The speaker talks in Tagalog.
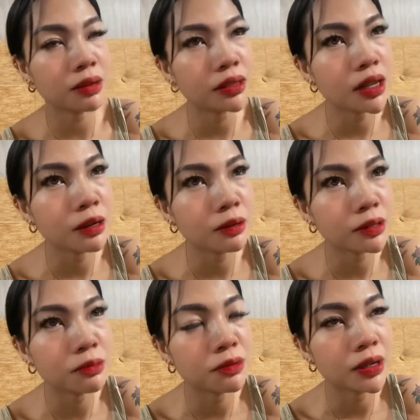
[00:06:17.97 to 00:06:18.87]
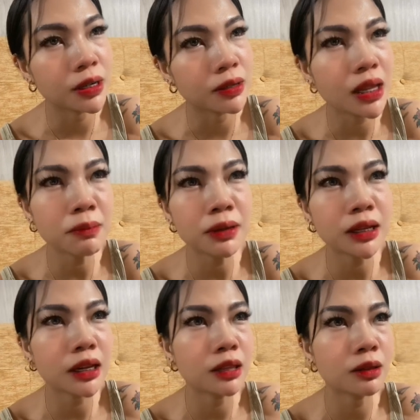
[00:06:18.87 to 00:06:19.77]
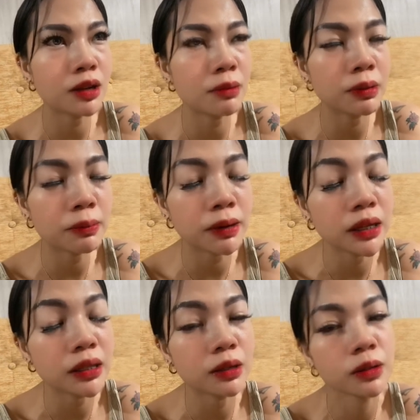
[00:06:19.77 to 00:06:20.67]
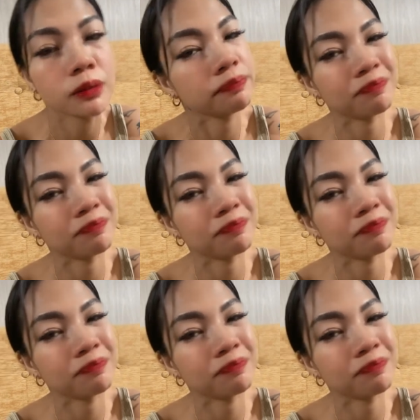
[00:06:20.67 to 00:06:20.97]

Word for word: i-maintain ko sa buhay ko. Dapat ganito lang ipapakita ko.